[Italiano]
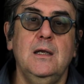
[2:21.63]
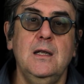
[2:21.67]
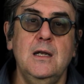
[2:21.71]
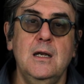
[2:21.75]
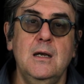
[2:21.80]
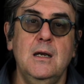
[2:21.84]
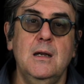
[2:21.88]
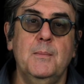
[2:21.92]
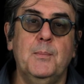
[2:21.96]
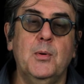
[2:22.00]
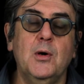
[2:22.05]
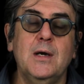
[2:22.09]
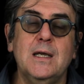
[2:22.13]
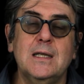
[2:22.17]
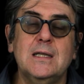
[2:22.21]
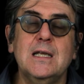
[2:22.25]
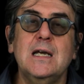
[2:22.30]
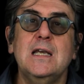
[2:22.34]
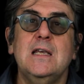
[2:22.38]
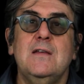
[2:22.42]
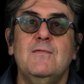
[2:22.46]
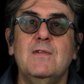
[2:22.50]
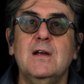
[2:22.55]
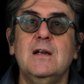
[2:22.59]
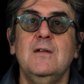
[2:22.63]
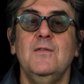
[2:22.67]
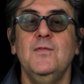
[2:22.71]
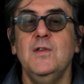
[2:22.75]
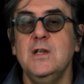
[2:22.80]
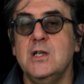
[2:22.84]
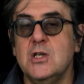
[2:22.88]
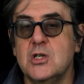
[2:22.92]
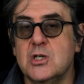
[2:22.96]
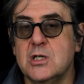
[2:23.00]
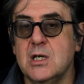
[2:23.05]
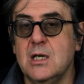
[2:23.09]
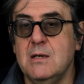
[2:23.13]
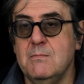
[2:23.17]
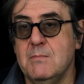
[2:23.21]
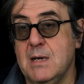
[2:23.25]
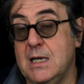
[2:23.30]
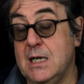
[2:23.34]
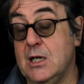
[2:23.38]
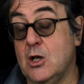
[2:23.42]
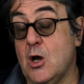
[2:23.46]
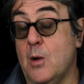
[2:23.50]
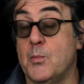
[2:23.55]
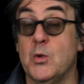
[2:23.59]
Il poeta Ivan finisce in
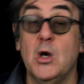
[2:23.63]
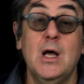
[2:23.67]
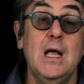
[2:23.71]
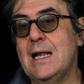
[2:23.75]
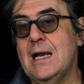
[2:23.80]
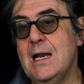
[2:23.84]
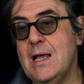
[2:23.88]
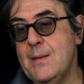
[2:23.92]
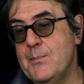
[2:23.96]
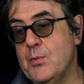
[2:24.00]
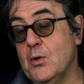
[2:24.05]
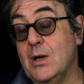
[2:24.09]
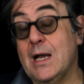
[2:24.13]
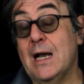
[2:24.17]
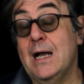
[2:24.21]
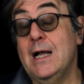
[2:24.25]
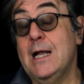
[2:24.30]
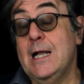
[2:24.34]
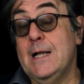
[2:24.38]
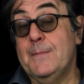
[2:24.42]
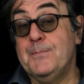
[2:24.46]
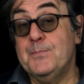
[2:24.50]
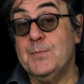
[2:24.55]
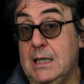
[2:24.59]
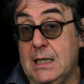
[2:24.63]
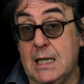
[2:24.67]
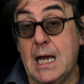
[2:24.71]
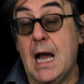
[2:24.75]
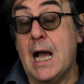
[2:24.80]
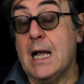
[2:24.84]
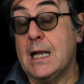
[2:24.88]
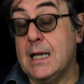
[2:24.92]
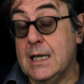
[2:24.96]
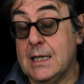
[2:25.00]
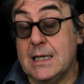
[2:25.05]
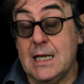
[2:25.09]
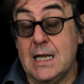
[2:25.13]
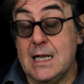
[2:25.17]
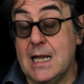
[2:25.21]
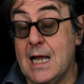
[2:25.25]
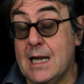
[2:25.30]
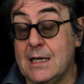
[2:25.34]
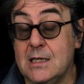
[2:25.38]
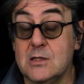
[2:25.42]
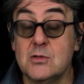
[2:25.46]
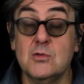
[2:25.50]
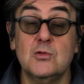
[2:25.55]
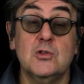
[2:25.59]
manicomio. All'epoca e anche negli
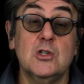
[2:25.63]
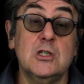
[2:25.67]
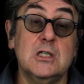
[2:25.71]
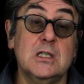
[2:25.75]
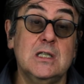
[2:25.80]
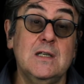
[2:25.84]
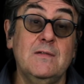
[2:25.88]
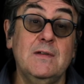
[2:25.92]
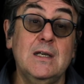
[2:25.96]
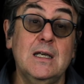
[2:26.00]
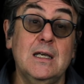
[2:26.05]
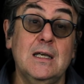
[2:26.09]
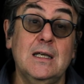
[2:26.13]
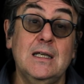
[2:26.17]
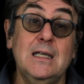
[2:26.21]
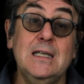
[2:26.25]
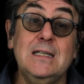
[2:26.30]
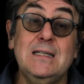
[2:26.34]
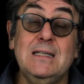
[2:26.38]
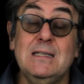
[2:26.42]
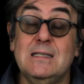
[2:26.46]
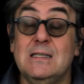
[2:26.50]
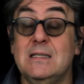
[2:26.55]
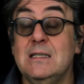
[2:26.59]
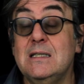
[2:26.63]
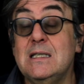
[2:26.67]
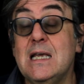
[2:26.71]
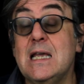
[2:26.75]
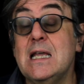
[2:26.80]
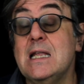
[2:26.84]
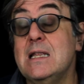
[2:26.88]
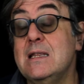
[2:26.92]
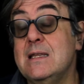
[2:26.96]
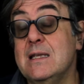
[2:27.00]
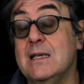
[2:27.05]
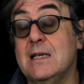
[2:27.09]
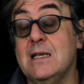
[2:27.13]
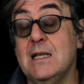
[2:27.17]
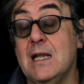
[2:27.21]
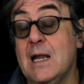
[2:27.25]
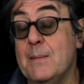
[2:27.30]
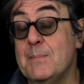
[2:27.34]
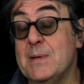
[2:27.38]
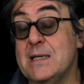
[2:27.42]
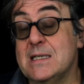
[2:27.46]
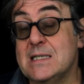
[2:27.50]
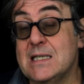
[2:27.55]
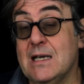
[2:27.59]
anni successivi i dissidenti, chi
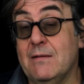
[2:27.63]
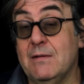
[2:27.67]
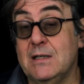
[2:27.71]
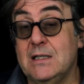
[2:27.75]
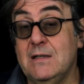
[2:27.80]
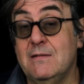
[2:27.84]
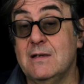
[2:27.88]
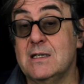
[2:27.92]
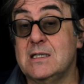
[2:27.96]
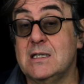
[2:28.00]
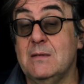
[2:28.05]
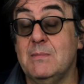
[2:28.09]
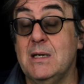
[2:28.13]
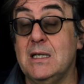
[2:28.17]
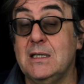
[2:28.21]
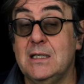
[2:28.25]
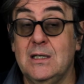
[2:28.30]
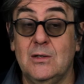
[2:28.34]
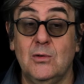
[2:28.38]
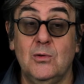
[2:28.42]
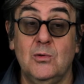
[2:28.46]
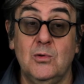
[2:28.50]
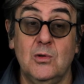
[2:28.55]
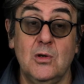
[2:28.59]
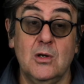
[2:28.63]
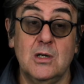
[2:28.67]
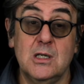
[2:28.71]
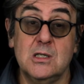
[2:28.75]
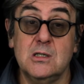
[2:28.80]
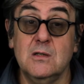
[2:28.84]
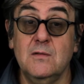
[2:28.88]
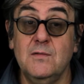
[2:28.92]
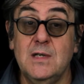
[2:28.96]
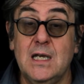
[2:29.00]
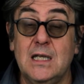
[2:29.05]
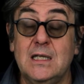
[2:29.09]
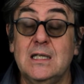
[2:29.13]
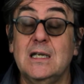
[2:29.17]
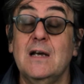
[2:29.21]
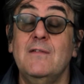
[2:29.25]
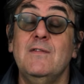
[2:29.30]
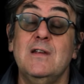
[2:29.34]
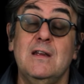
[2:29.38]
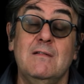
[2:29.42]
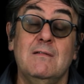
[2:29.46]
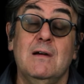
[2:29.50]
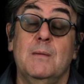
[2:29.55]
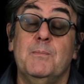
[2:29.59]
la pensava diversamente in Unione Sovietica,
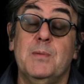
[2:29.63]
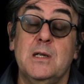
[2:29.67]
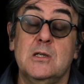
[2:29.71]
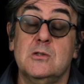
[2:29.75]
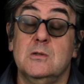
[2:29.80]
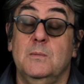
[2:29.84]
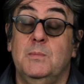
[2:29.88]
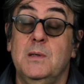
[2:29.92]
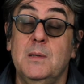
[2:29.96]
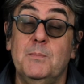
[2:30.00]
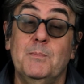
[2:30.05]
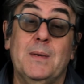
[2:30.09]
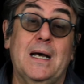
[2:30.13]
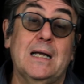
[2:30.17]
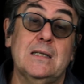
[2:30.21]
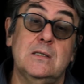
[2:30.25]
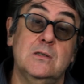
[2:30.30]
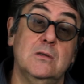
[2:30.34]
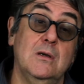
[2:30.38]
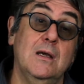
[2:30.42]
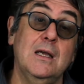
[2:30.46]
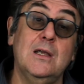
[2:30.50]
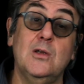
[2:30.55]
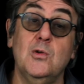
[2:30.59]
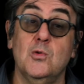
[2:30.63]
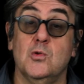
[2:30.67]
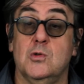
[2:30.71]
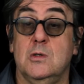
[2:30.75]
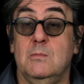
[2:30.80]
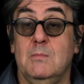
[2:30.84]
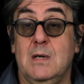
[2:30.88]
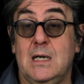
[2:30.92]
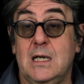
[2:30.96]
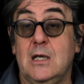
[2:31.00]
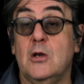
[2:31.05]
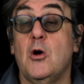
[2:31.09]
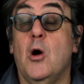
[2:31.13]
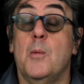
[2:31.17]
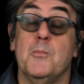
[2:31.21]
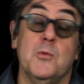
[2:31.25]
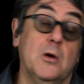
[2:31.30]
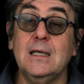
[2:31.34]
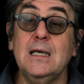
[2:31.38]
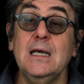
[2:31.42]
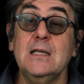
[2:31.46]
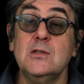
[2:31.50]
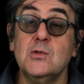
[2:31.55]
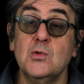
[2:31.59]
veniva preso per pazzo e chiuso in
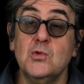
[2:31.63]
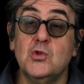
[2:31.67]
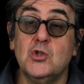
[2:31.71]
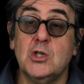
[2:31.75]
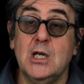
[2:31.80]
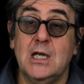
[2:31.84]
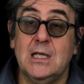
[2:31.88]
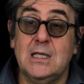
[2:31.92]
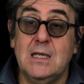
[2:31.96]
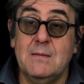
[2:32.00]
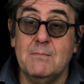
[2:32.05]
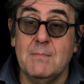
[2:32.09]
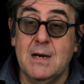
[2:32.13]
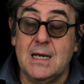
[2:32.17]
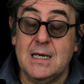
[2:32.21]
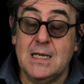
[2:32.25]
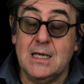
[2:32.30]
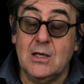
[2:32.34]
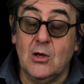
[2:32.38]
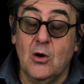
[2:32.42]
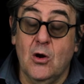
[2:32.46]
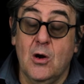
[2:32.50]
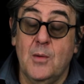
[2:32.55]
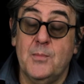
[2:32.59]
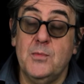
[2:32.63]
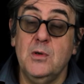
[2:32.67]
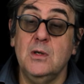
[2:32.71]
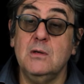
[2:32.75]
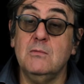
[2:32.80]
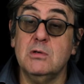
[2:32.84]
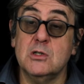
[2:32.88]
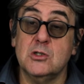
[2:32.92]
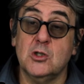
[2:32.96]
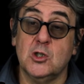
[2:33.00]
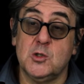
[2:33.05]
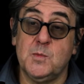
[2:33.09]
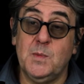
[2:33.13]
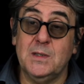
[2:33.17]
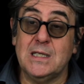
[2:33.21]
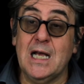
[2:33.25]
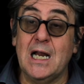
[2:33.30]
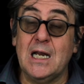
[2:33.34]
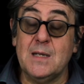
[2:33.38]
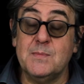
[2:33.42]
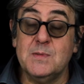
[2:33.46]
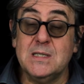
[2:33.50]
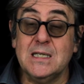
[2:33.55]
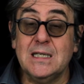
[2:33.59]
manicomio. Che succede in manicomio? In questo
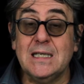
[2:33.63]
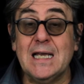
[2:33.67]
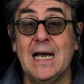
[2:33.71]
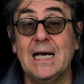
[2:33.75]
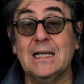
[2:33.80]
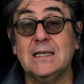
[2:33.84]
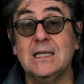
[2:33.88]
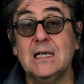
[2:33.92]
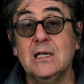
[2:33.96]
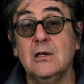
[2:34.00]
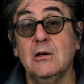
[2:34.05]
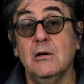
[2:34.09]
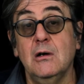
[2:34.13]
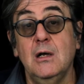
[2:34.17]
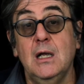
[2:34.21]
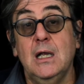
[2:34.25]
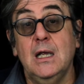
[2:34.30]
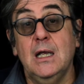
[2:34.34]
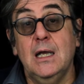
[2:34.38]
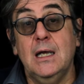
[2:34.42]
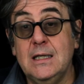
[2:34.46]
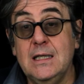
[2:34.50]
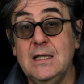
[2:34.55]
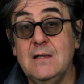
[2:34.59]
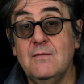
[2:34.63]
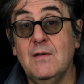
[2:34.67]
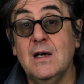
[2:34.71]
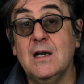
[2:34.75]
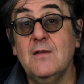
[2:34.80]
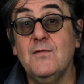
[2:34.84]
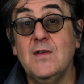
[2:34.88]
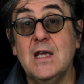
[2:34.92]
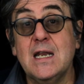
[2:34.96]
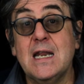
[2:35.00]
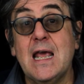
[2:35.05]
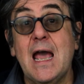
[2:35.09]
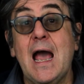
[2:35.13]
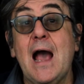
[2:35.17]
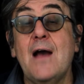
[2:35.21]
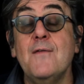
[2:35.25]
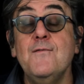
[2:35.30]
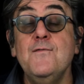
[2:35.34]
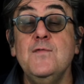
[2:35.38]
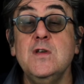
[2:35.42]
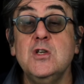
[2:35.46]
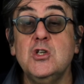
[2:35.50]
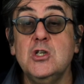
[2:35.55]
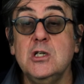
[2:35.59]
ospedale psichiatrico Ivan viene
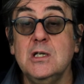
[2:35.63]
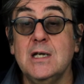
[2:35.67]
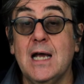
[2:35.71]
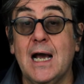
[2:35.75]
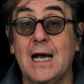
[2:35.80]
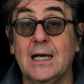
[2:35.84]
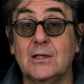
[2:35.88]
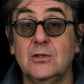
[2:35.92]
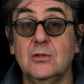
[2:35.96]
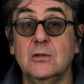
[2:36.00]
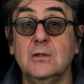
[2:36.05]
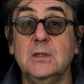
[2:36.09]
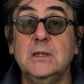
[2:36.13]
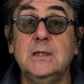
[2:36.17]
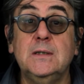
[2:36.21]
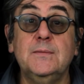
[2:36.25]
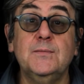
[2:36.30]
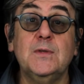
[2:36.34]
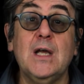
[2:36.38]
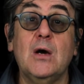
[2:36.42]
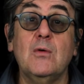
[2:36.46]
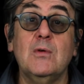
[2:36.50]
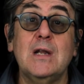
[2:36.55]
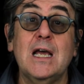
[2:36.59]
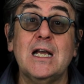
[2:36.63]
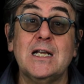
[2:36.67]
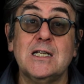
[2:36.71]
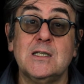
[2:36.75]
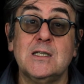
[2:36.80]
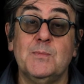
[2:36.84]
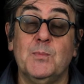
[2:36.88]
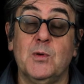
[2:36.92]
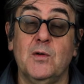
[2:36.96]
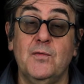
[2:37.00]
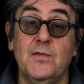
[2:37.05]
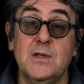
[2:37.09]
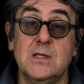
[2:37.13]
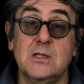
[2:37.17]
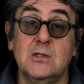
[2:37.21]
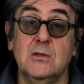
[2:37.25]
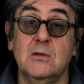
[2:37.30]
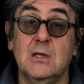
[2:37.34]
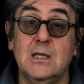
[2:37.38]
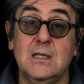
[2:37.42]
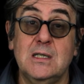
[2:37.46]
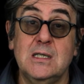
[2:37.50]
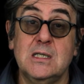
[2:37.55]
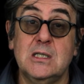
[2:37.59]
avvicinato da un ex
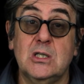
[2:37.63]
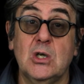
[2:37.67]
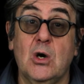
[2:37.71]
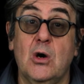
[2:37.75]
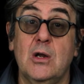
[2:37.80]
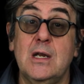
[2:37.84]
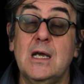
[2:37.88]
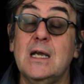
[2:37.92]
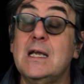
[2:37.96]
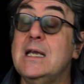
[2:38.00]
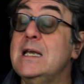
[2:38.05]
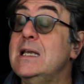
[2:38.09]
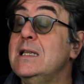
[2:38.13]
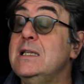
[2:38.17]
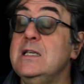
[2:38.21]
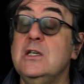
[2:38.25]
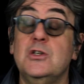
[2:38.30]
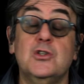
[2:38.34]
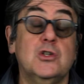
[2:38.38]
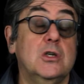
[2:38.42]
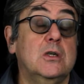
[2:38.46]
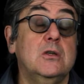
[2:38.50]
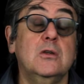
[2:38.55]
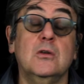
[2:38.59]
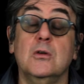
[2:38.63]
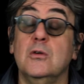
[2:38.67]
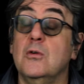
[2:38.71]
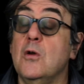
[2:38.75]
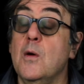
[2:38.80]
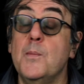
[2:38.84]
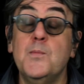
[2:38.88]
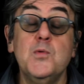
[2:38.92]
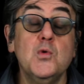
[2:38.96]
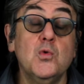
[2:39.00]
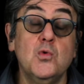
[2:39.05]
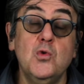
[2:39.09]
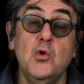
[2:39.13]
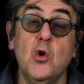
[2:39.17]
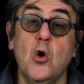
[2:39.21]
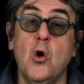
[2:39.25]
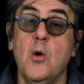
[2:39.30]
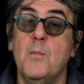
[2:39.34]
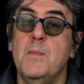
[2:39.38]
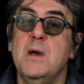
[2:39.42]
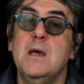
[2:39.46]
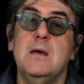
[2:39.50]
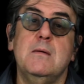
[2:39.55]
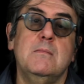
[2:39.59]
professore di storia che dice io non ho più un
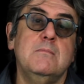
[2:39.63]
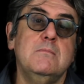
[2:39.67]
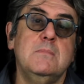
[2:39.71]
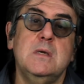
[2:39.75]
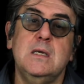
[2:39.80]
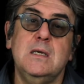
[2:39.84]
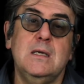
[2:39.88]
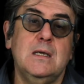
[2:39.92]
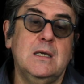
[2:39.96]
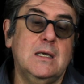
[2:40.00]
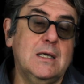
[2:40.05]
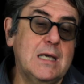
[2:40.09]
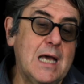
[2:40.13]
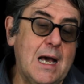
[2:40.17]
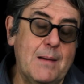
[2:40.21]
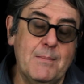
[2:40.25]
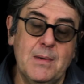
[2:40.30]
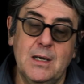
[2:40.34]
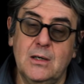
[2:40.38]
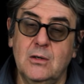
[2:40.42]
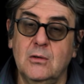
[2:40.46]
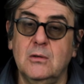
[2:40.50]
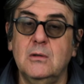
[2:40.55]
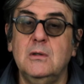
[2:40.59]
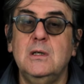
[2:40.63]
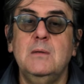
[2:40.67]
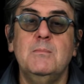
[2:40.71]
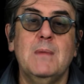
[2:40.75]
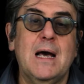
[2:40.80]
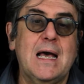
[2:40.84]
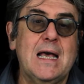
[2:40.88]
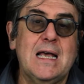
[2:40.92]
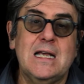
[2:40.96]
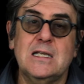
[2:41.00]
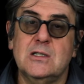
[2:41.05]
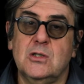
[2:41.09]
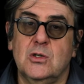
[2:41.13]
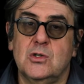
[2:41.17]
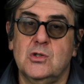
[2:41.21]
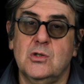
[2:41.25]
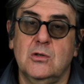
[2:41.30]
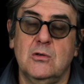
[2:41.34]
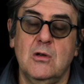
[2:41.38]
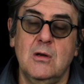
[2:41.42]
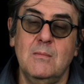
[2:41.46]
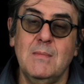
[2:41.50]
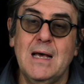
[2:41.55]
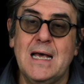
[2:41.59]
nome, mi chiamano il maestro,
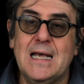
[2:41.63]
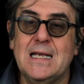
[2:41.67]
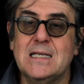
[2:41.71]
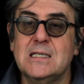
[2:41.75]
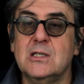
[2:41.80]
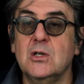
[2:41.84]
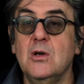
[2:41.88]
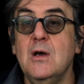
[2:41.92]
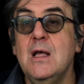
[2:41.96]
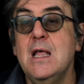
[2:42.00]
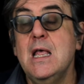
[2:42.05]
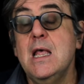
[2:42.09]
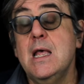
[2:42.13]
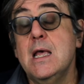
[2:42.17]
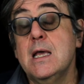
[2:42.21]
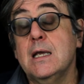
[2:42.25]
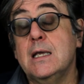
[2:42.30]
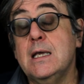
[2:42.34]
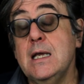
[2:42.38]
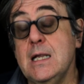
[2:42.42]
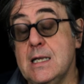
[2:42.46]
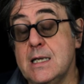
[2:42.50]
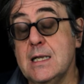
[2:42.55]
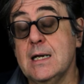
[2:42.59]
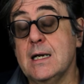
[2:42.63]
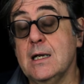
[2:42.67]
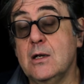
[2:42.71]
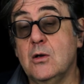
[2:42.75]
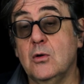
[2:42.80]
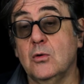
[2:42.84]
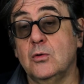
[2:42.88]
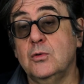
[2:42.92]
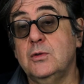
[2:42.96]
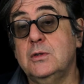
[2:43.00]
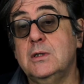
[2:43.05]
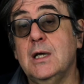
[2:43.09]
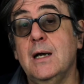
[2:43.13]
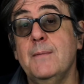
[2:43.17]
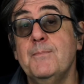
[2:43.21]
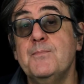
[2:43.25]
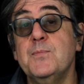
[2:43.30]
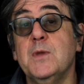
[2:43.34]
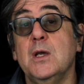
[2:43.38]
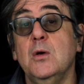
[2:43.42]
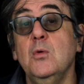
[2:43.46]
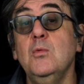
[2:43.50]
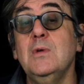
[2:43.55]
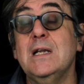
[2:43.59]
sono il maestro, che gli racconta
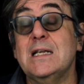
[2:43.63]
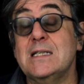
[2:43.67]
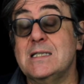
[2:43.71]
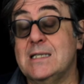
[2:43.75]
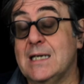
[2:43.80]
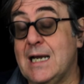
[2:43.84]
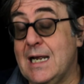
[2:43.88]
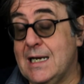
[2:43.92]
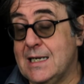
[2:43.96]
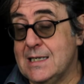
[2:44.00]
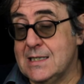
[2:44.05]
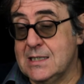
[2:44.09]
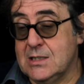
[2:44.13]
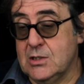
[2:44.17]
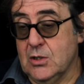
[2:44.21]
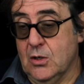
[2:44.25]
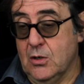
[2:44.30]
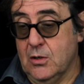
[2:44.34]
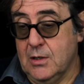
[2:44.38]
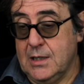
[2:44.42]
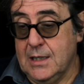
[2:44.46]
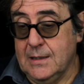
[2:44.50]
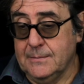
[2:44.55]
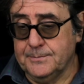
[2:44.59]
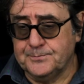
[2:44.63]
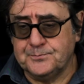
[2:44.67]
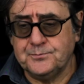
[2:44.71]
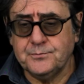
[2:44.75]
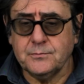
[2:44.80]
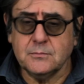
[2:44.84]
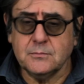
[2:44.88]
una strana storia